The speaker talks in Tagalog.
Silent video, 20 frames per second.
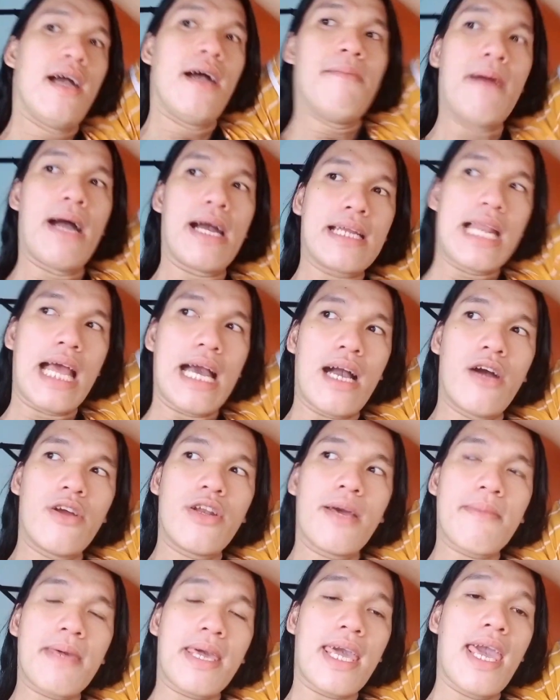
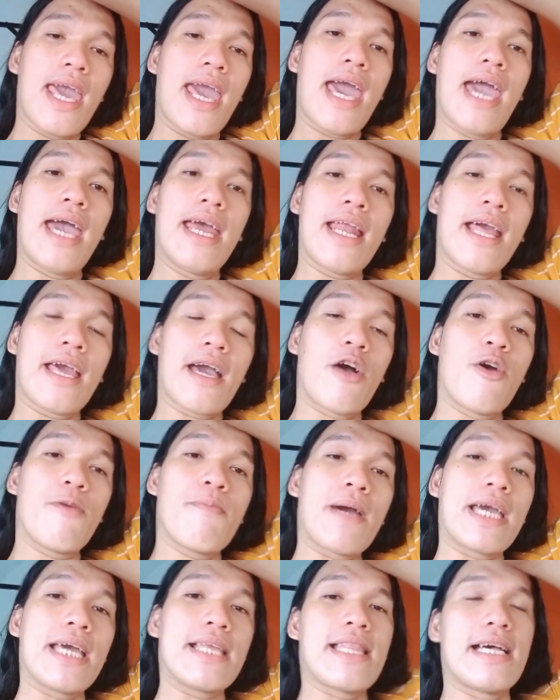maglakaw na ni and ako
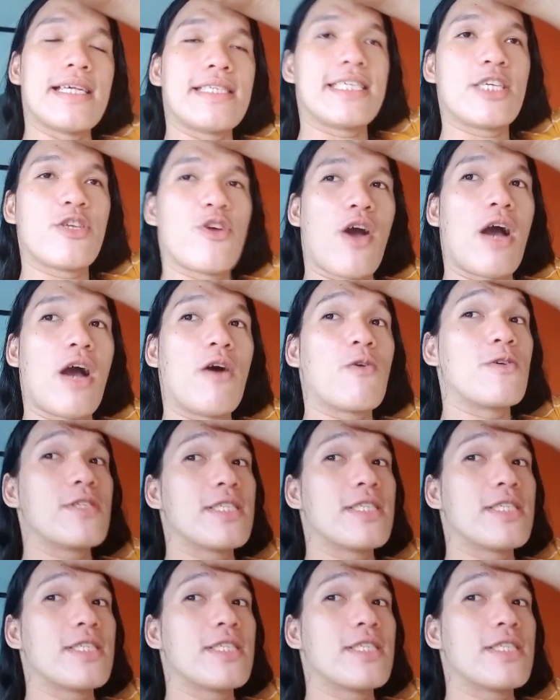ipakita sa inyo ang